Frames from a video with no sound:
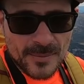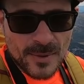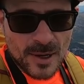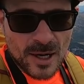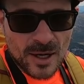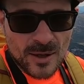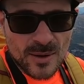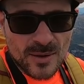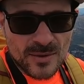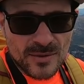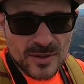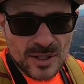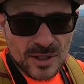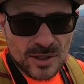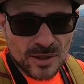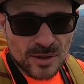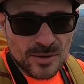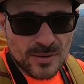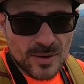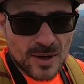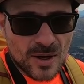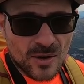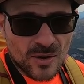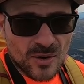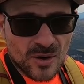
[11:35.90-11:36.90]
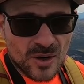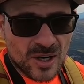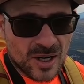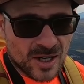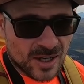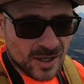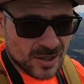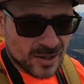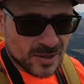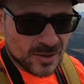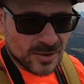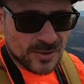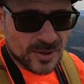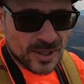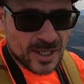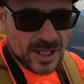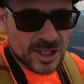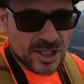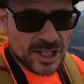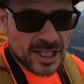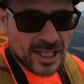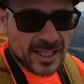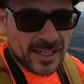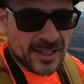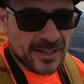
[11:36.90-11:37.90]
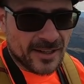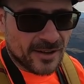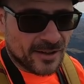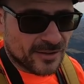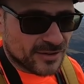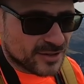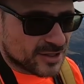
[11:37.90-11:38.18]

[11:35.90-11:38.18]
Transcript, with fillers: ich mir aber was drüber an und tue die Stecken